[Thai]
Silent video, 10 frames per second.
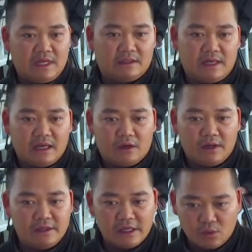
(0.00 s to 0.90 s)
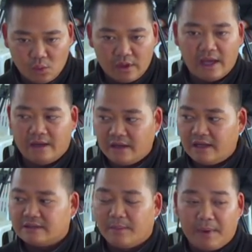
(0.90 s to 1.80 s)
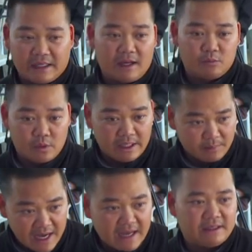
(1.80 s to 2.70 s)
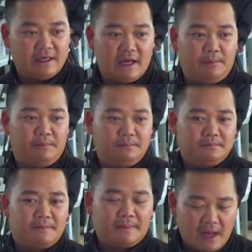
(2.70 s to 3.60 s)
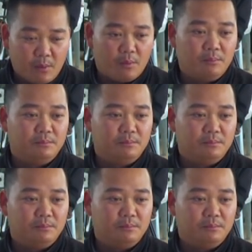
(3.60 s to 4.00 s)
อยากจะให้เขาได้เรียนรู้และได้สัมผัสกับตัวเองบ้างเงี้ยครับครับผม